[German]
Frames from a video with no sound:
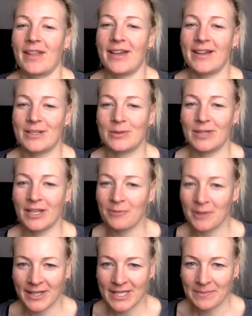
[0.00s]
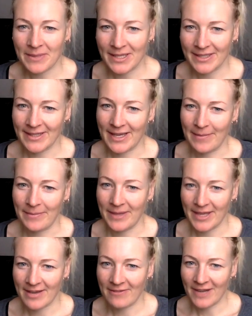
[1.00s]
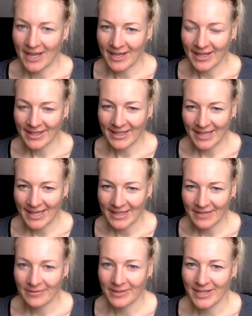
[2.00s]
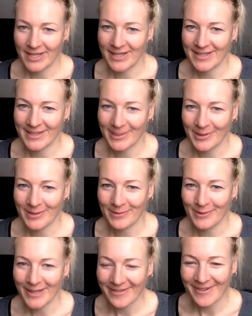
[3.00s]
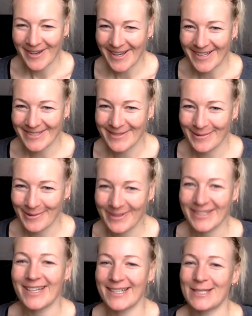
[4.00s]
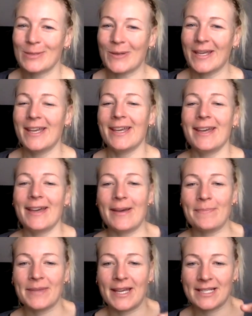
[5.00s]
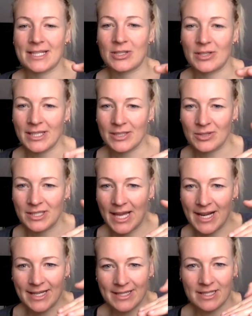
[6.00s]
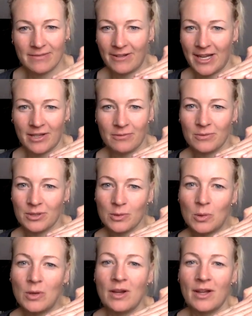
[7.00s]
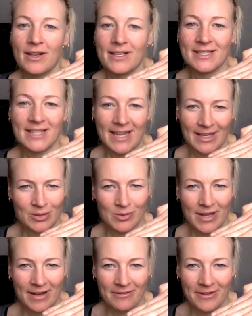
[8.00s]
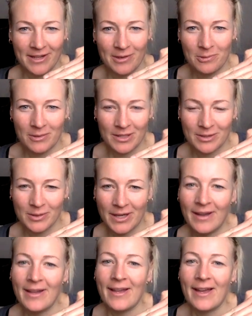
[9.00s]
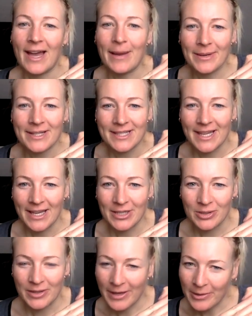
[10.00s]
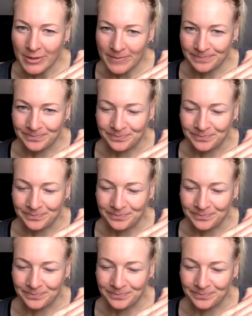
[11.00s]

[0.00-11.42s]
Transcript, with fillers: Also ich würde erstmal in einem eher flacheren Gelände, wie ihr ja sehen könnt, wo ich fahre, also im grünen Anzug, ähm, da ist es noch nicht so steil, da ist es vielleicht nur so, das ist eigentlich so ein Anfängerhügel sogar, aber das reicht schon aus.